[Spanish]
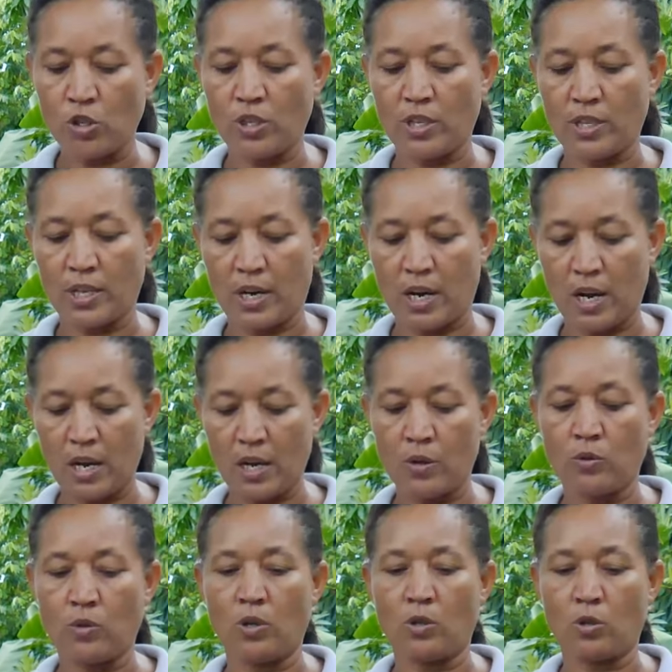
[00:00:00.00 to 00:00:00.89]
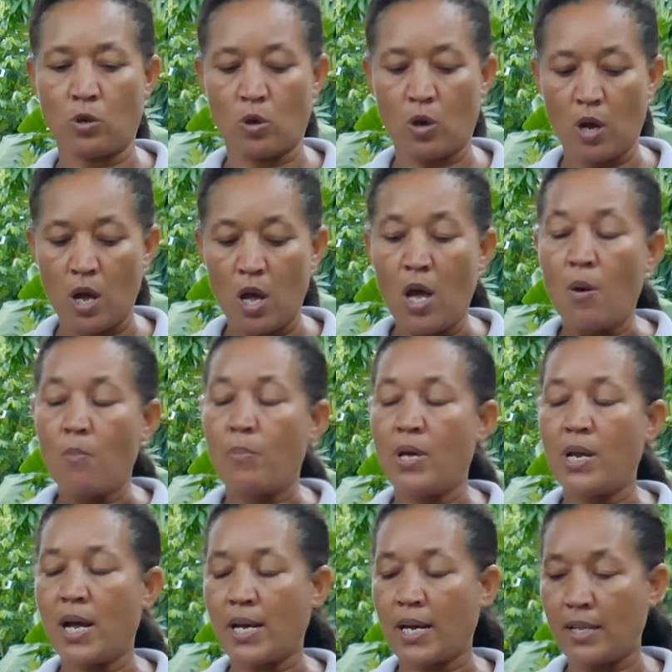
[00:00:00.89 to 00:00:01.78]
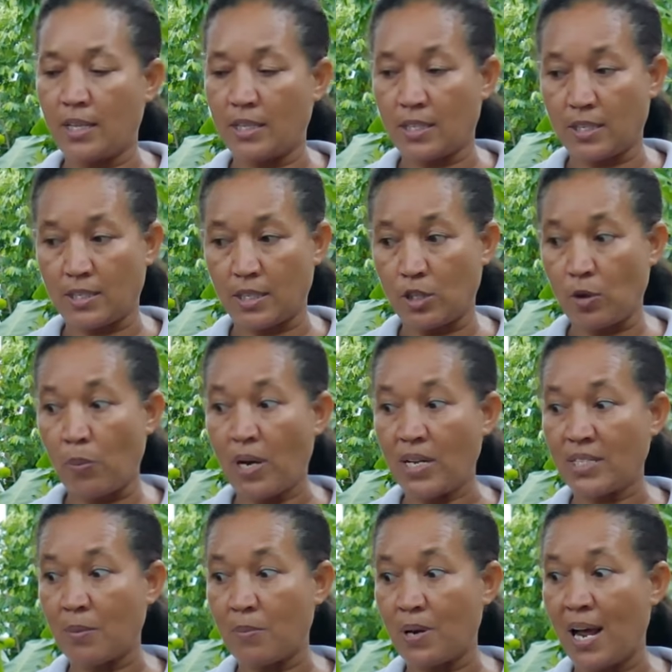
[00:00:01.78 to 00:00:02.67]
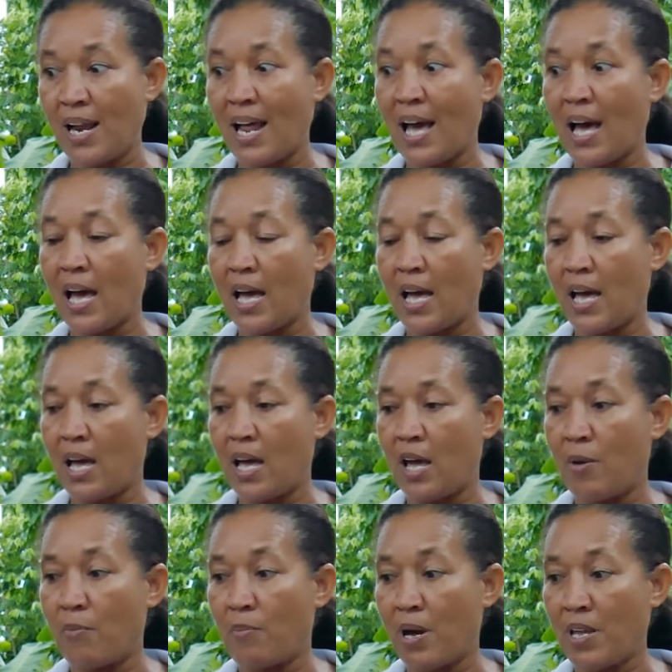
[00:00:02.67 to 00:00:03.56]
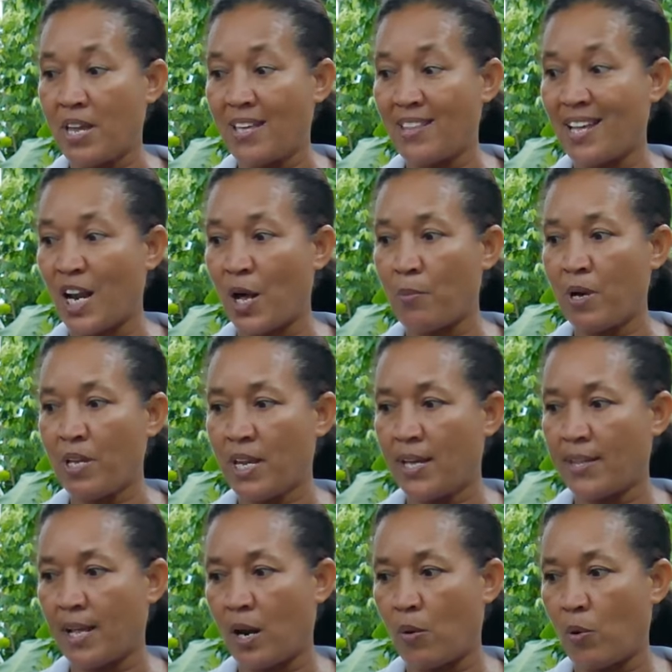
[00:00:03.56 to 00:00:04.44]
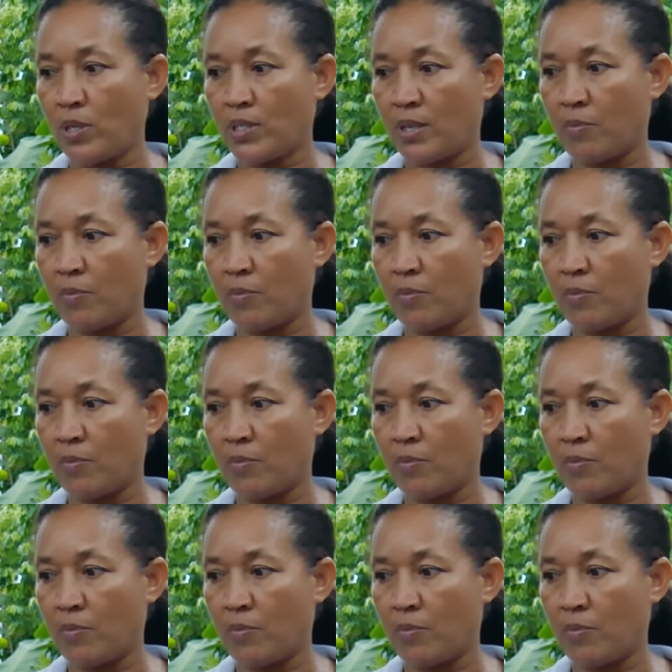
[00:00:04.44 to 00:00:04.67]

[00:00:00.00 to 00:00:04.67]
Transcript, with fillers: dos de naranja y una de toronja. Mira que necesito para sembrarla, eh, mañana en la mañana la voy a